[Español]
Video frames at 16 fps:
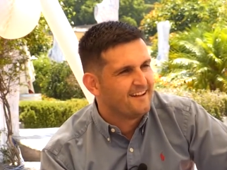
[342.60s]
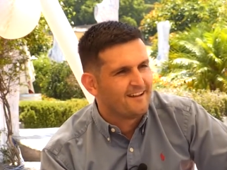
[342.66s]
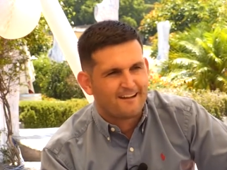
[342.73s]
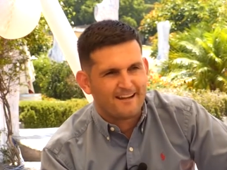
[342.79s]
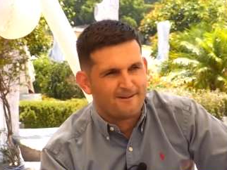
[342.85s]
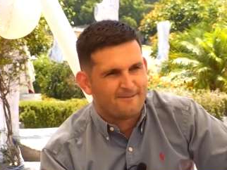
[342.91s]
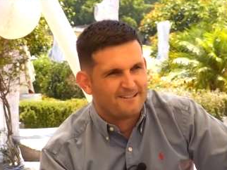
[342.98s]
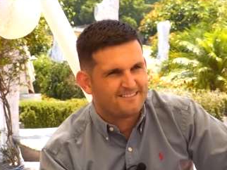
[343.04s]

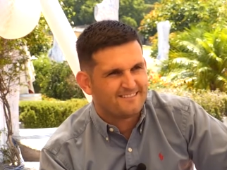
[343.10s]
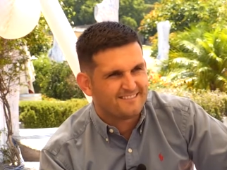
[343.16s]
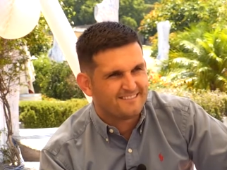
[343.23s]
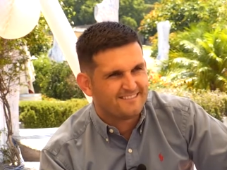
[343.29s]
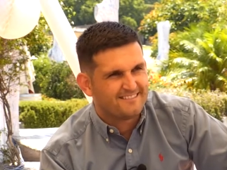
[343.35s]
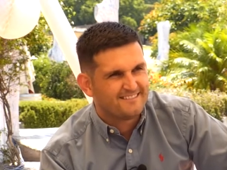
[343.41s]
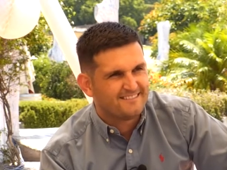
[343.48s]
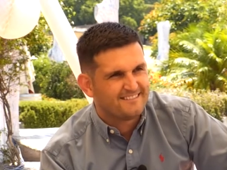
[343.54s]
Jamás,
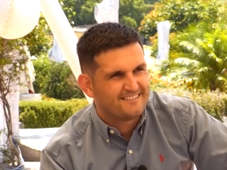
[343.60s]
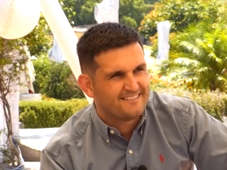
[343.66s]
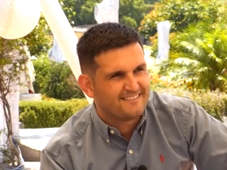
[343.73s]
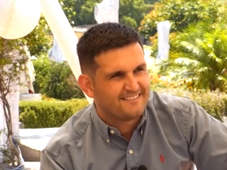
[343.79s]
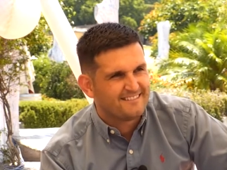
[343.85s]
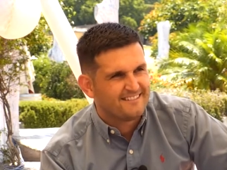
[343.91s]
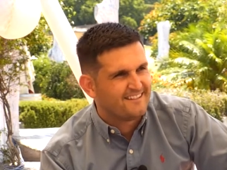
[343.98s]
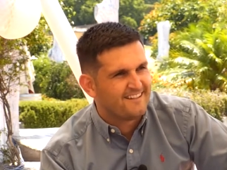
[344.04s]

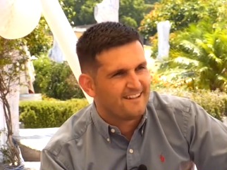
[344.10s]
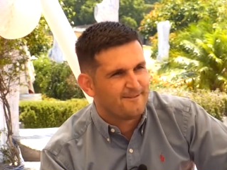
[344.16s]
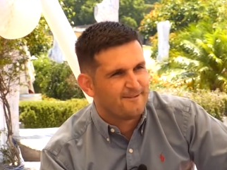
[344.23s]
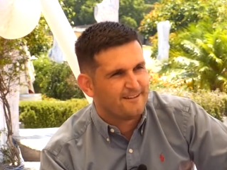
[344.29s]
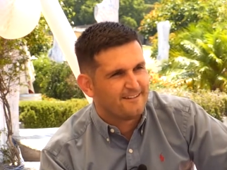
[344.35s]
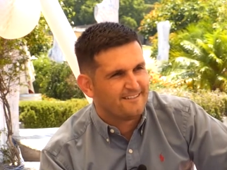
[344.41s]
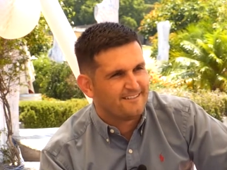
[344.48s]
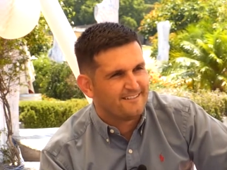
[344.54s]

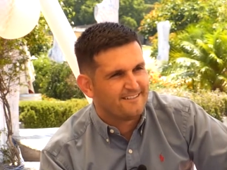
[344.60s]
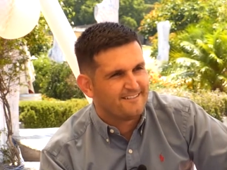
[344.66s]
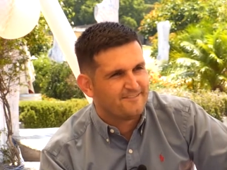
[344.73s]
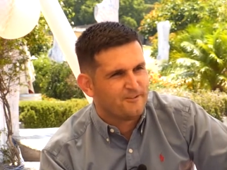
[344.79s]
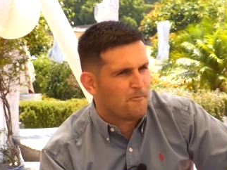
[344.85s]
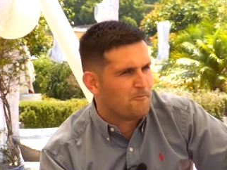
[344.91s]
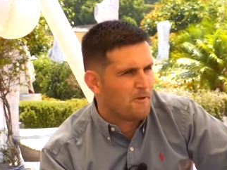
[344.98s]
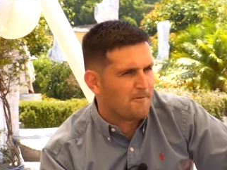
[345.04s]
jamás.
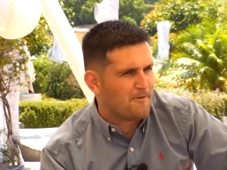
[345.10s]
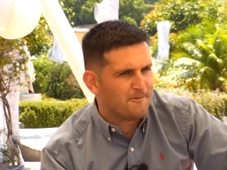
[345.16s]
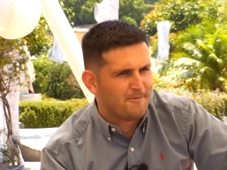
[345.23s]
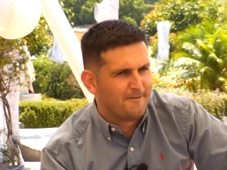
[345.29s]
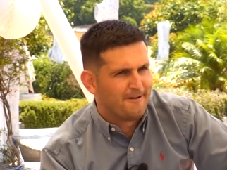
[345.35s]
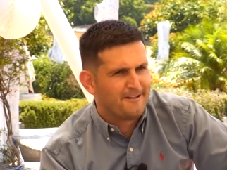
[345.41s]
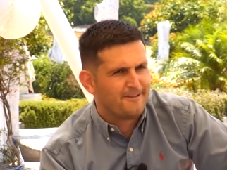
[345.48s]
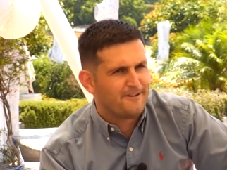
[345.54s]
No, me
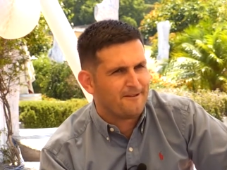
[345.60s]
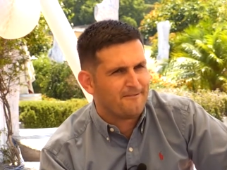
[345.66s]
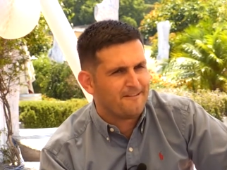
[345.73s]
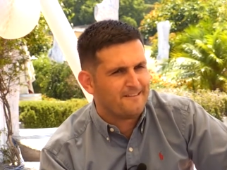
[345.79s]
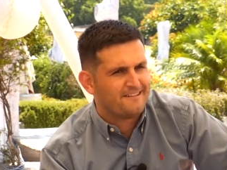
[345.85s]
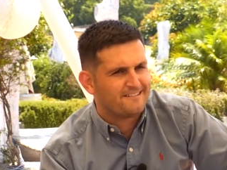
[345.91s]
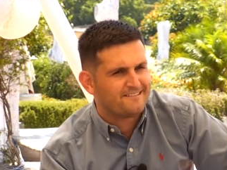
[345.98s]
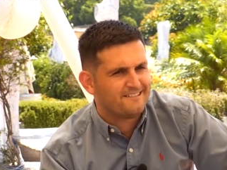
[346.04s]
imagino la
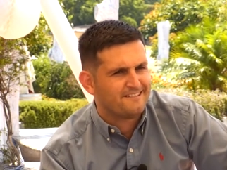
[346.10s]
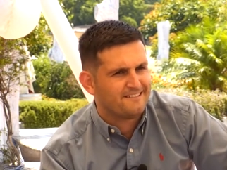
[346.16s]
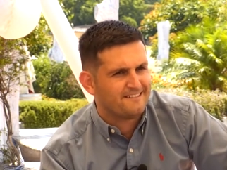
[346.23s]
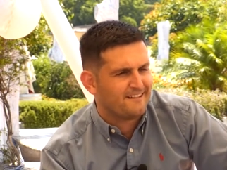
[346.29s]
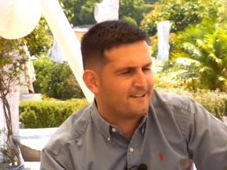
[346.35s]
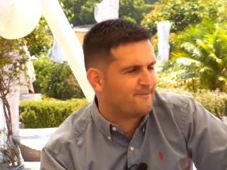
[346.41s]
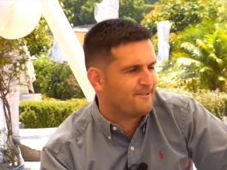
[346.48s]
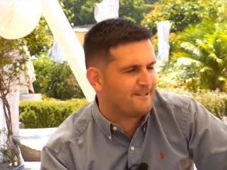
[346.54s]
vida así en
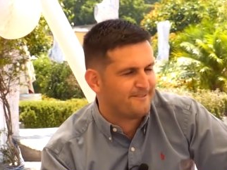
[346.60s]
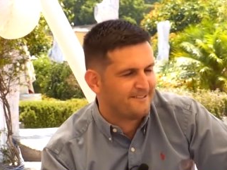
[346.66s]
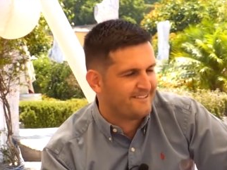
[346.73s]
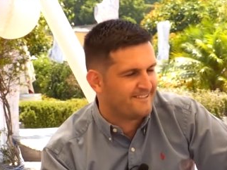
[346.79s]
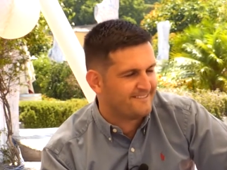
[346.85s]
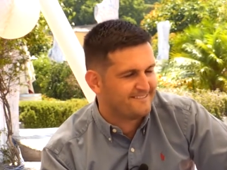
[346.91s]
el nada, vaya.